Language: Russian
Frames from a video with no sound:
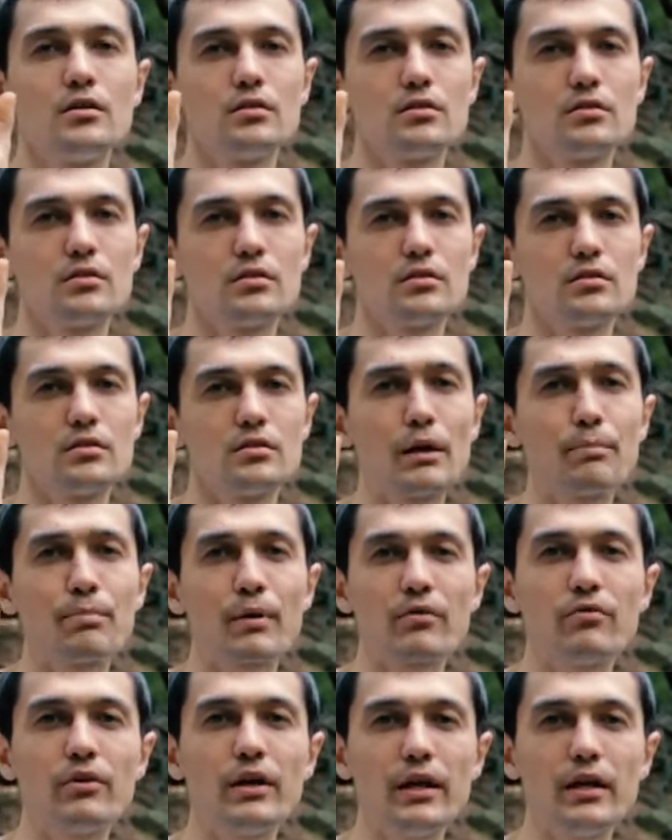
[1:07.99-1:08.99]
Э,
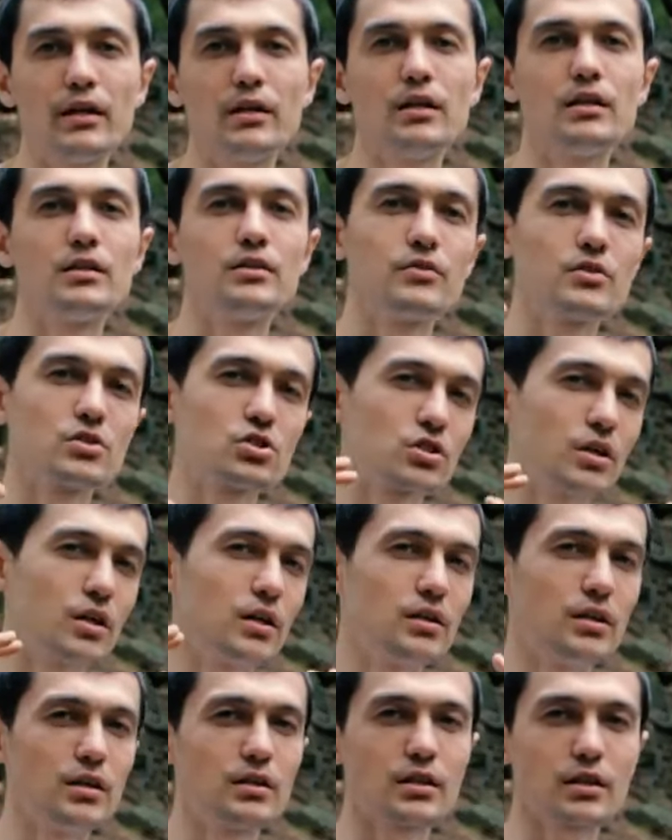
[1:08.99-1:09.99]
направлений,
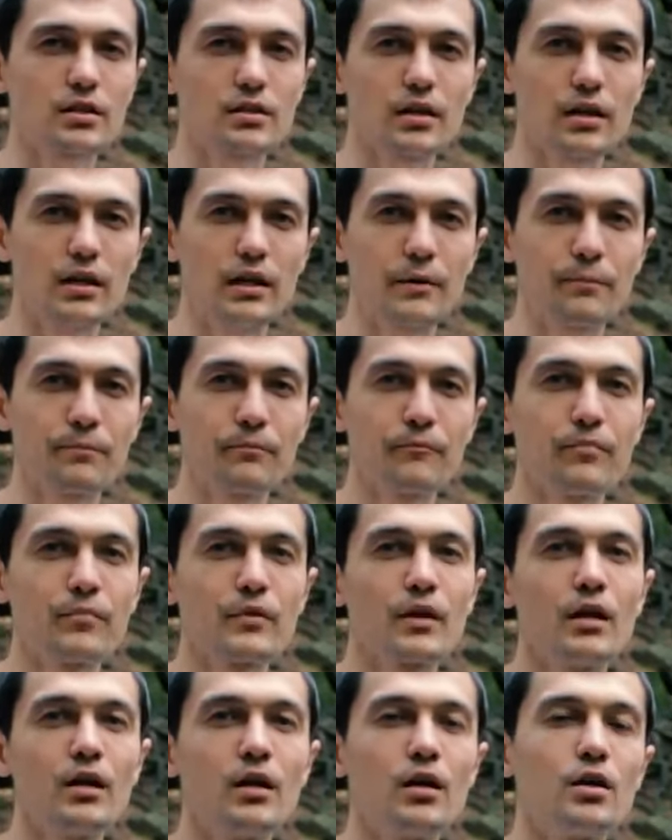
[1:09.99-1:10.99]
движений и так далее.
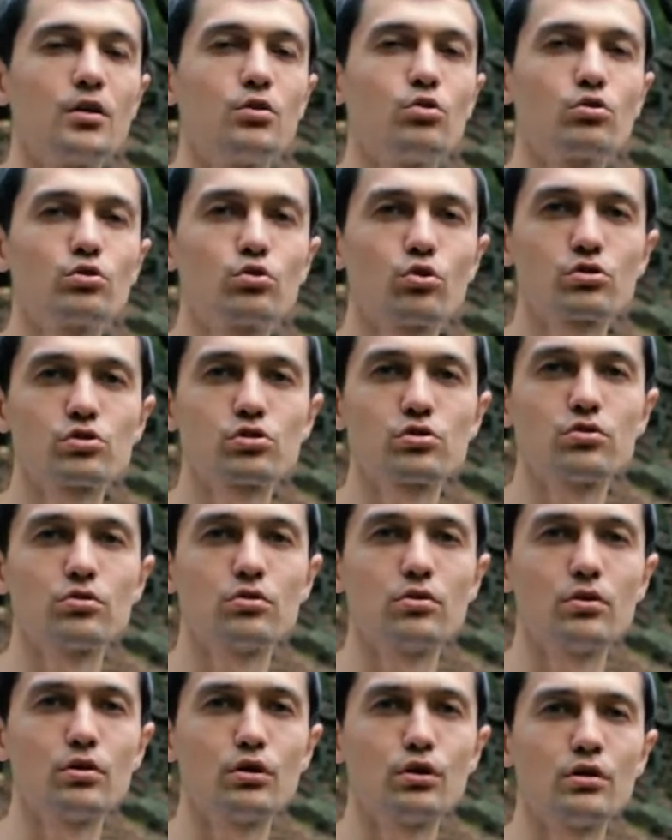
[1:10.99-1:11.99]
Но то,
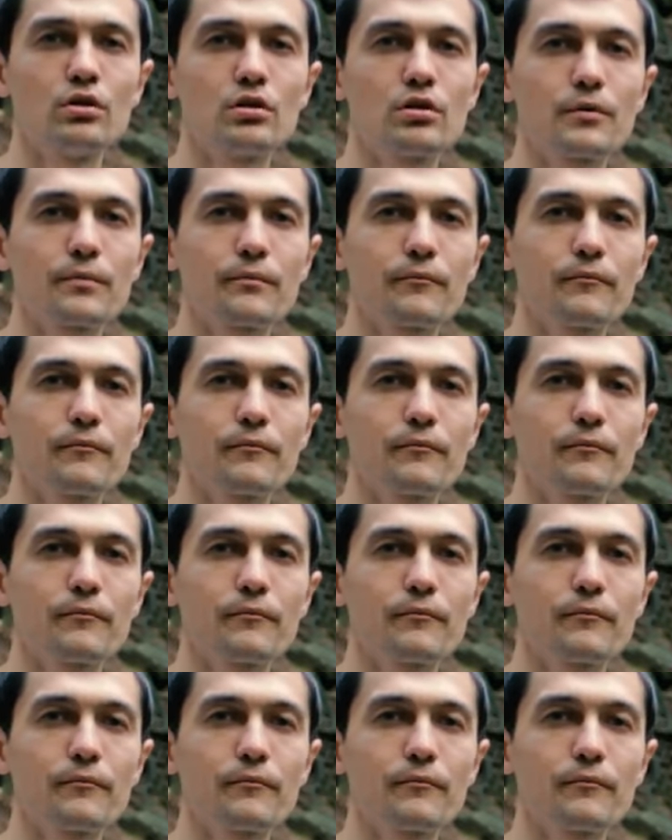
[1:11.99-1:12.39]
что